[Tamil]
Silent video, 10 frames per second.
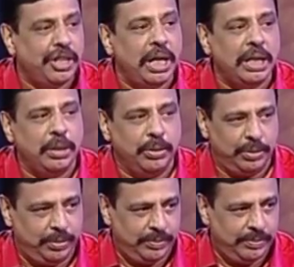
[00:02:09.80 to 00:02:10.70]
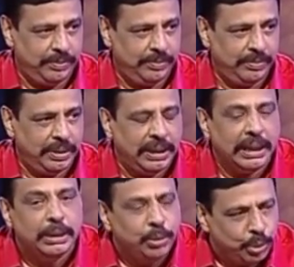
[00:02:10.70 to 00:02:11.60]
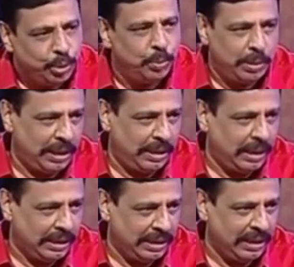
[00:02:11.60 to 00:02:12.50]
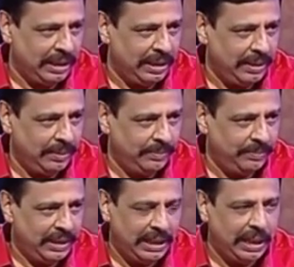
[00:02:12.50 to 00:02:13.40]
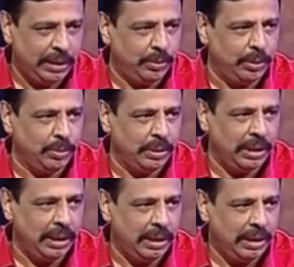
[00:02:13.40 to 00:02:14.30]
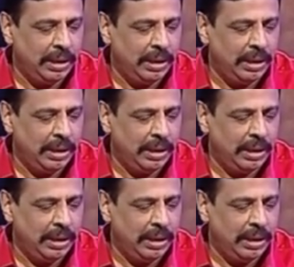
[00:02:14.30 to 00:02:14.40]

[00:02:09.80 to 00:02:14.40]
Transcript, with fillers: ஷாக் ஆகி போச்சு அவனுக்கு அப்படியே எழுந்து உட்காந்துட்டான் அவன் படுக்கையில் என்ன ஆச்சுன்னு அவனுக்கு தெரியல